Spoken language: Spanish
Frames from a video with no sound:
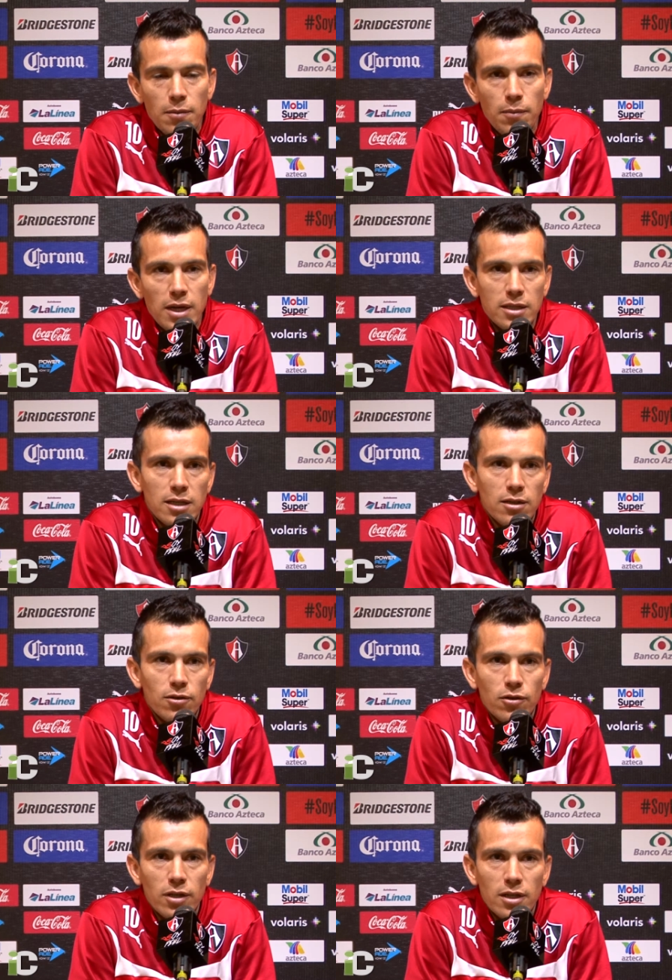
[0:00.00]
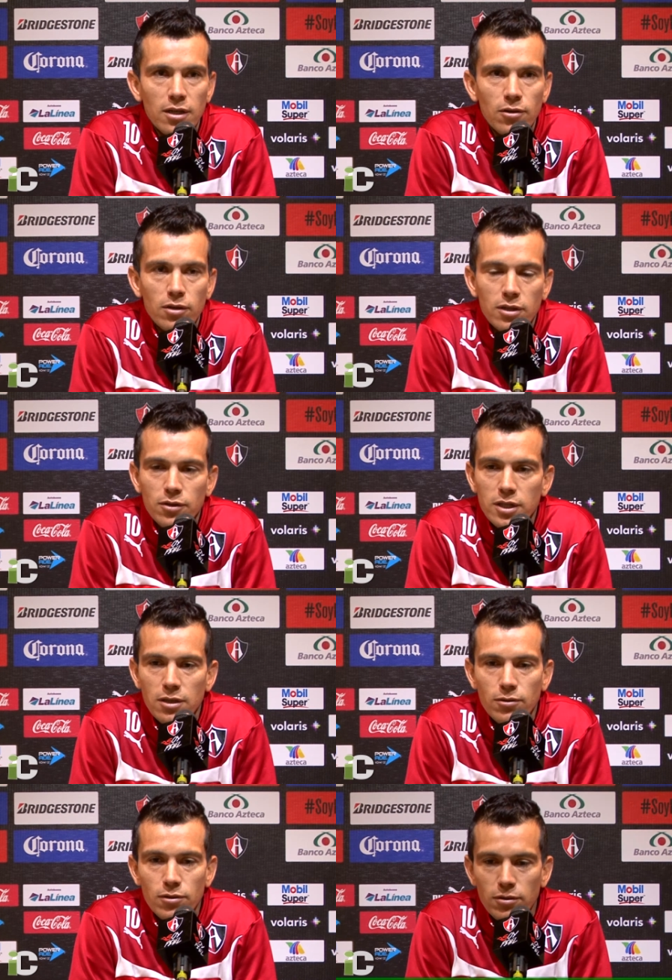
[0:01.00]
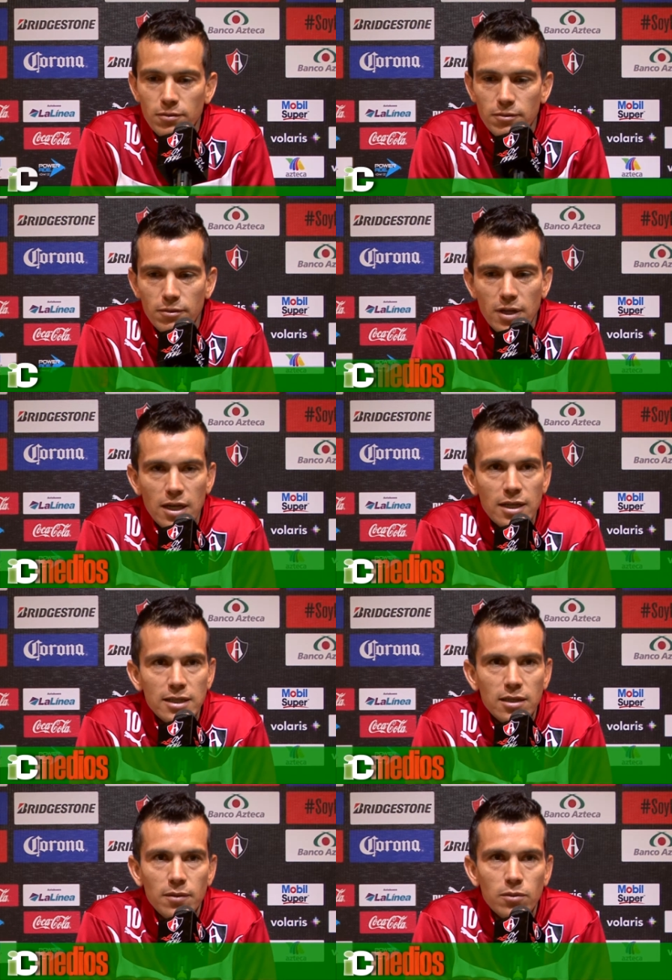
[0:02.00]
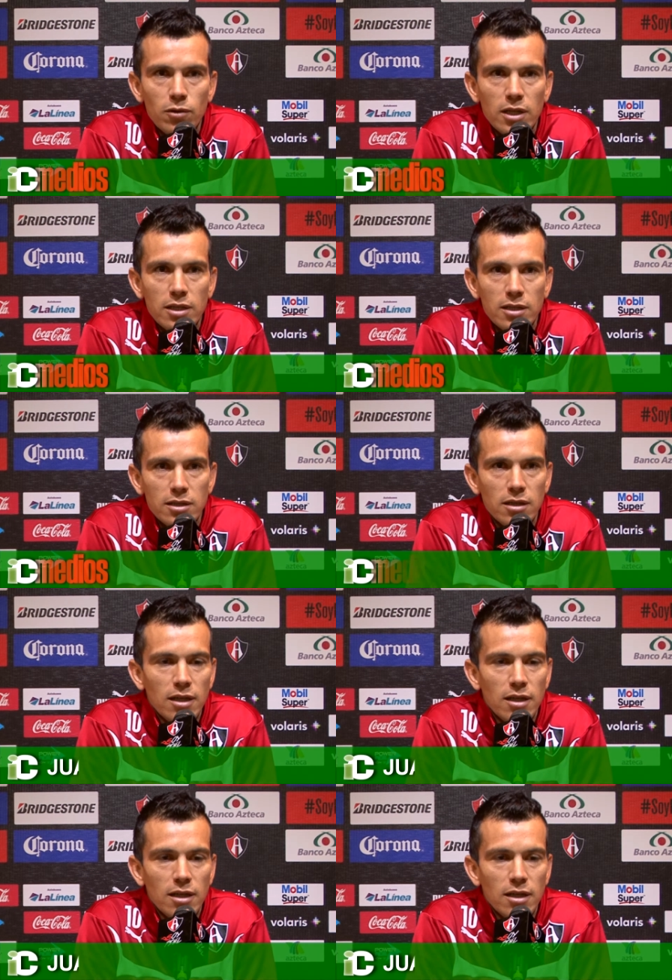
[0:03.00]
más del torneo anterior, entonces seguro verán a este mismo Atlas